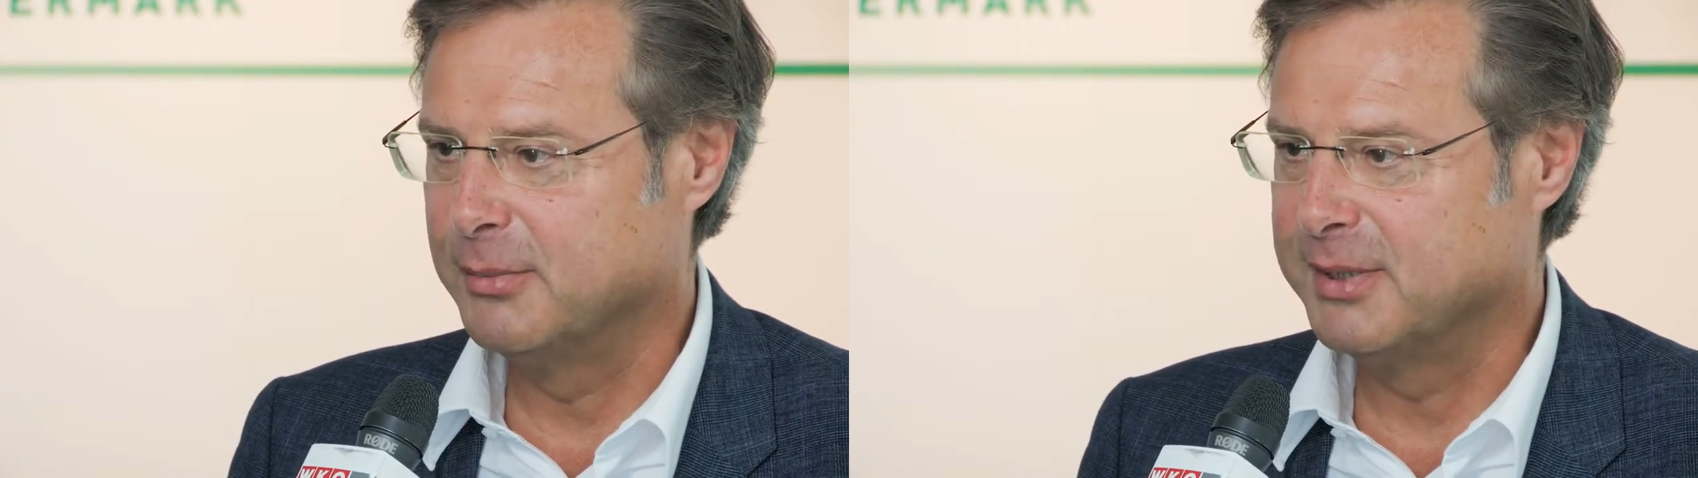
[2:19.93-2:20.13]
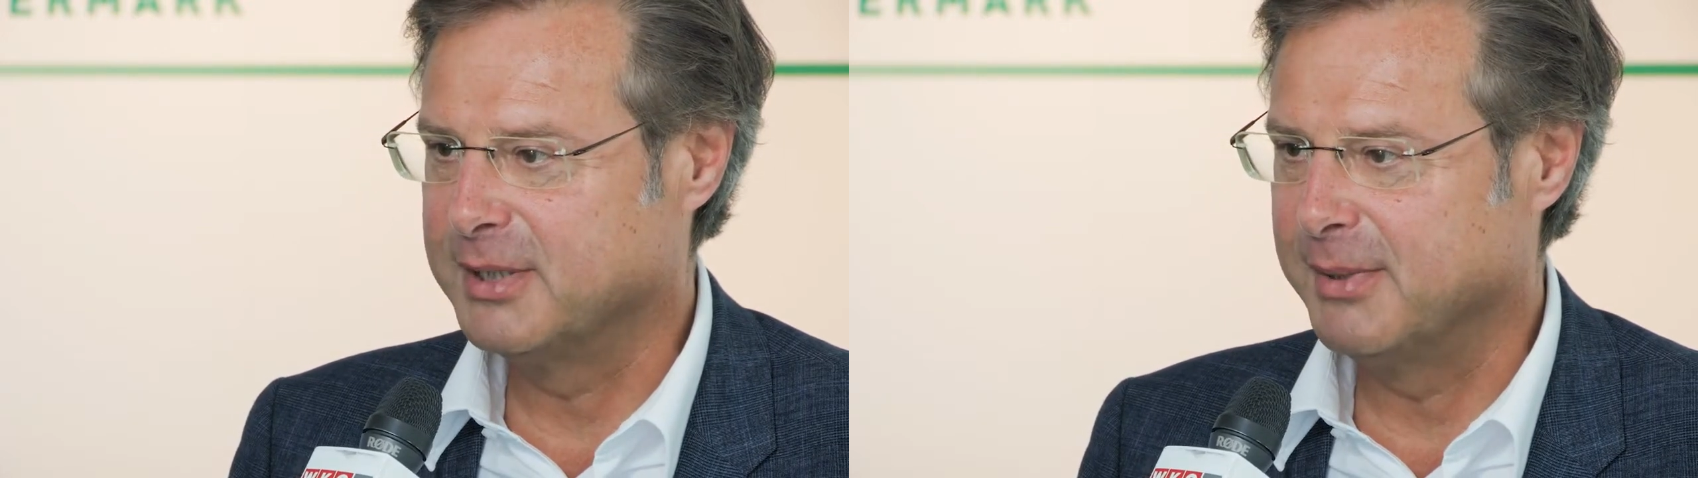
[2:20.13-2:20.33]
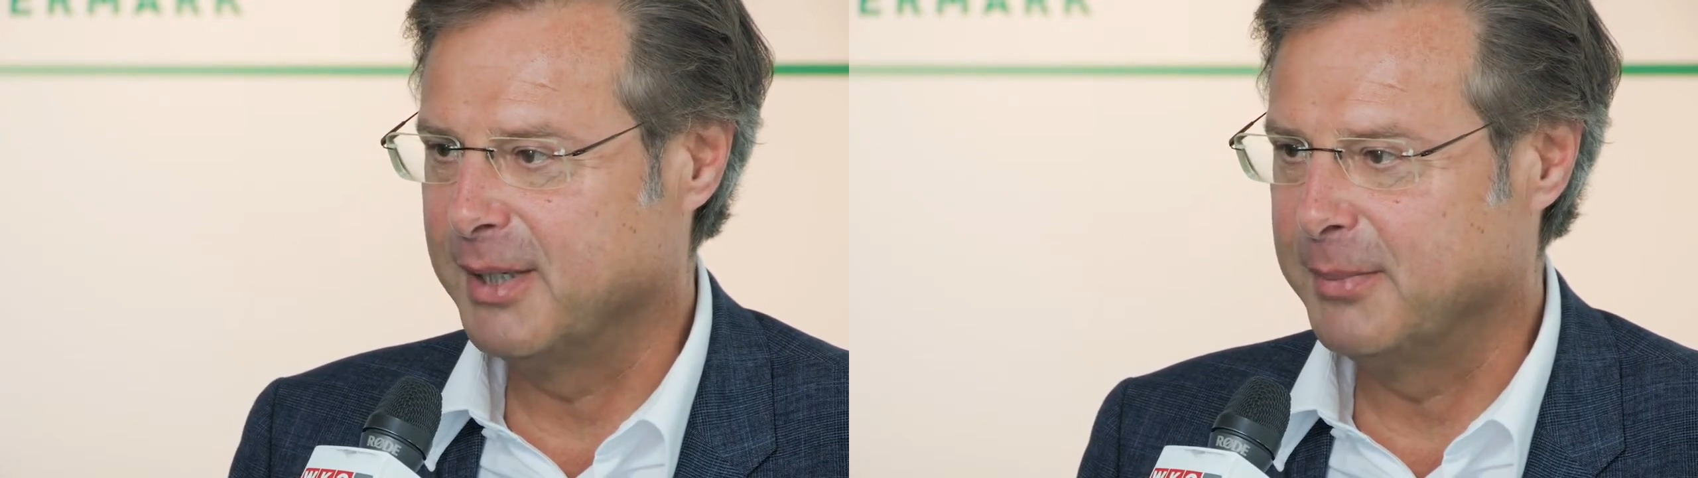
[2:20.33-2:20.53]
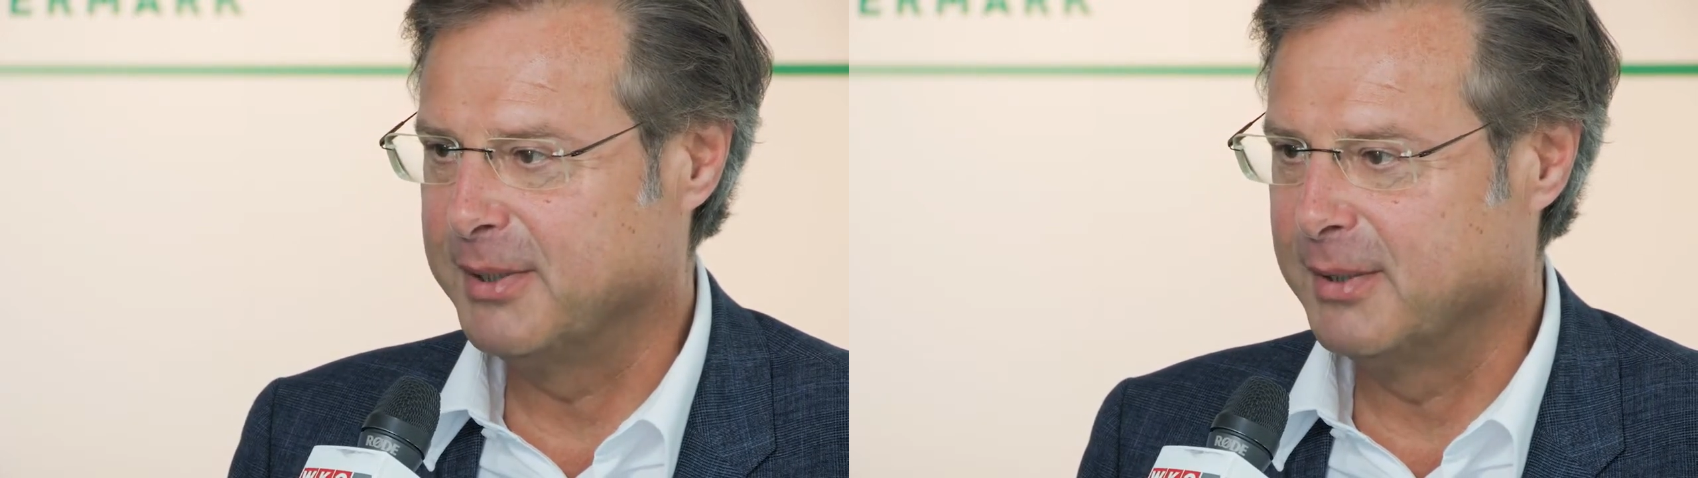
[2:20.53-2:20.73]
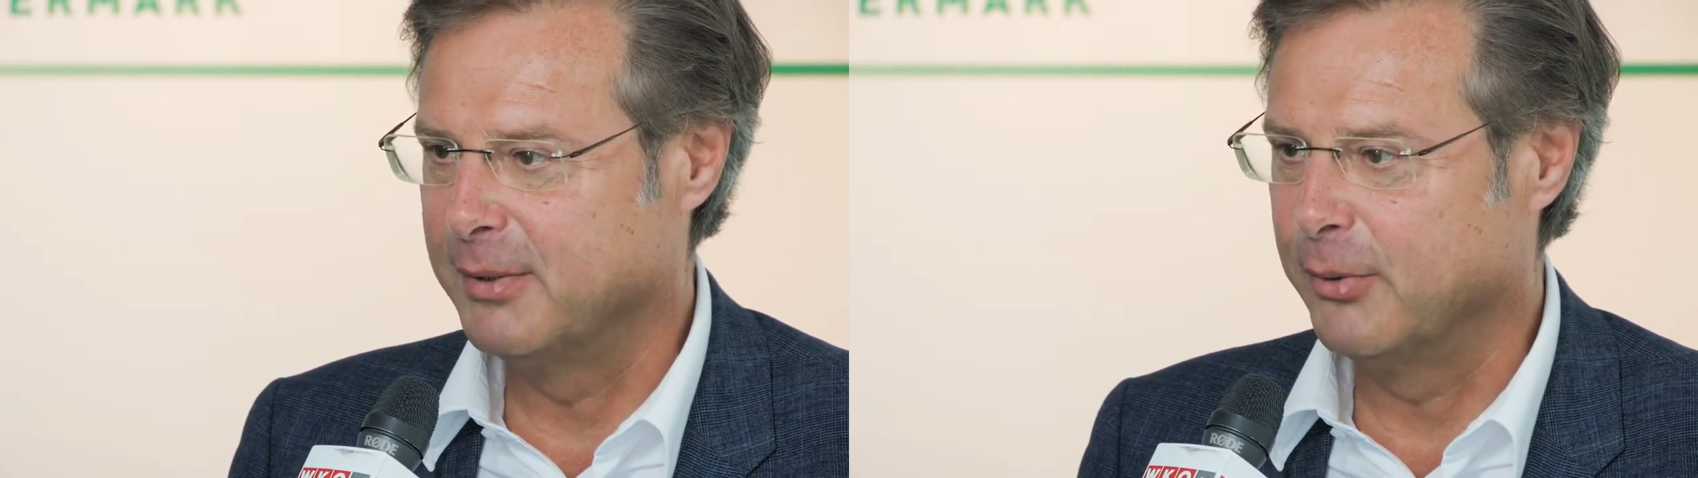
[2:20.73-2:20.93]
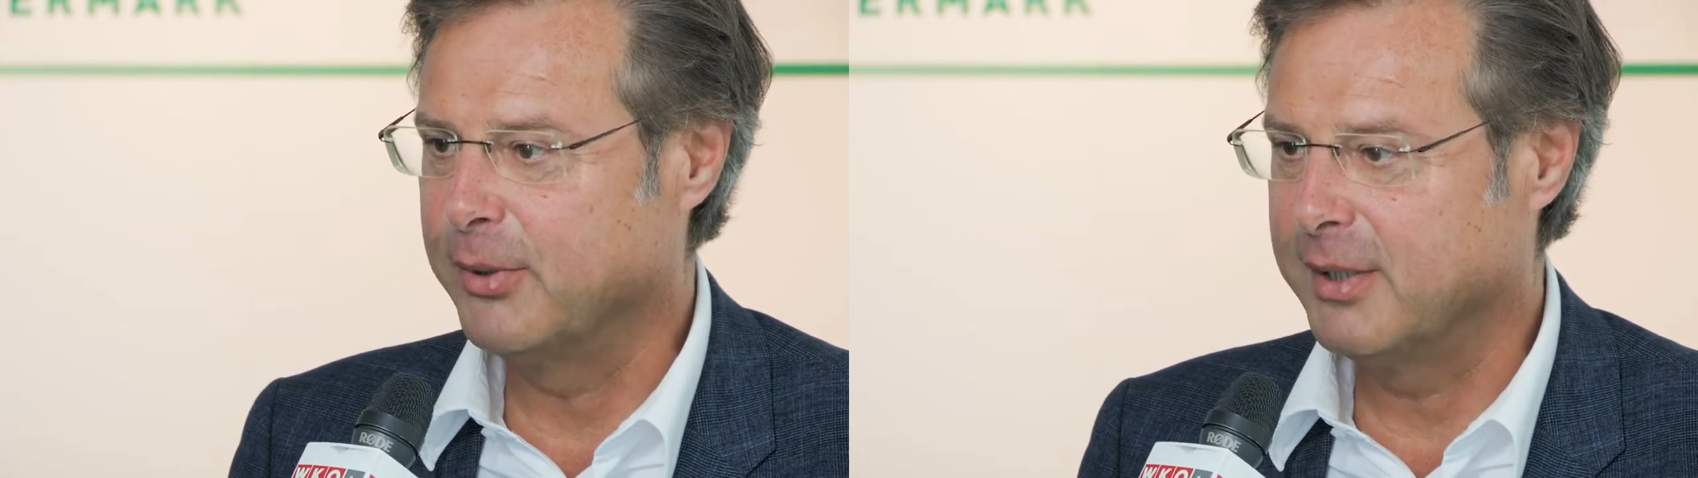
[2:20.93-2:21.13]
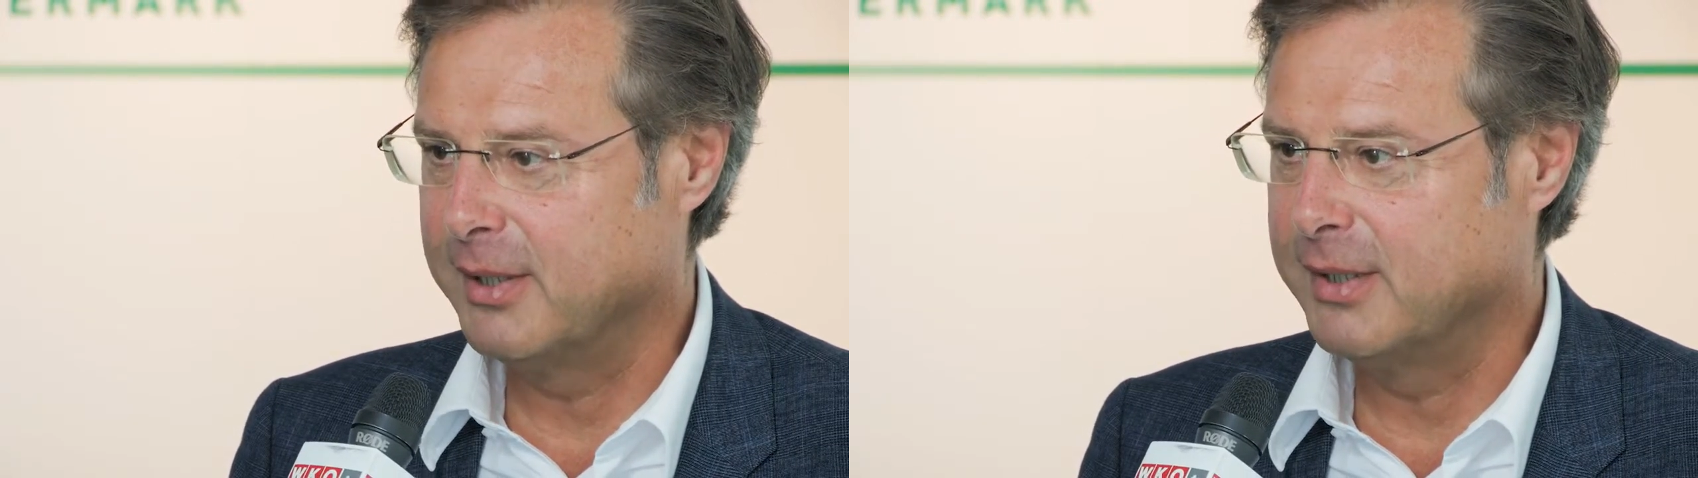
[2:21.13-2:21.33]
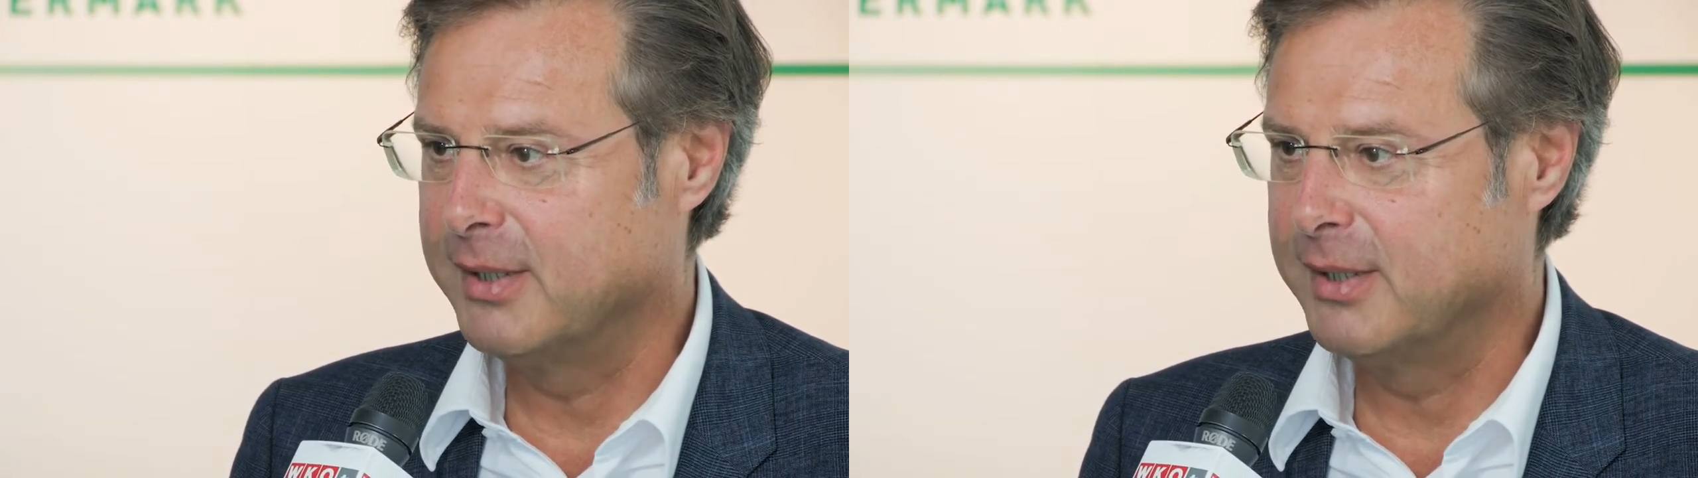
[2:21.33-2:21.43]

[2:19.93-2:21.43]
Nummer zwei bei den Rückgängen